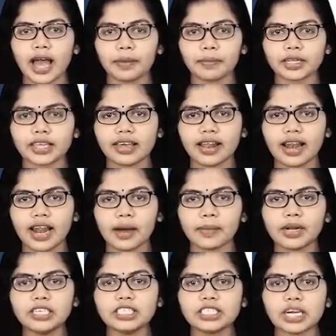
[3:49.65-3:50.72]
அனுமதி
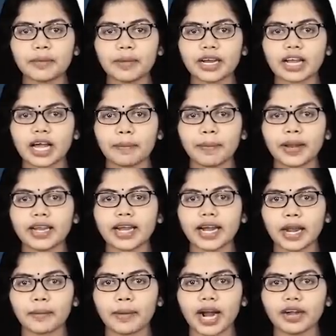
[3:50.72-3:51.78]
இல்லாமல் ஜெர்மன் கப்பல்
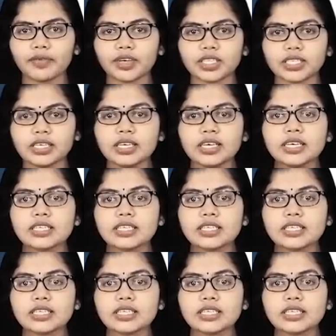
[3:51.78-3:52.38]
நடமாடுவது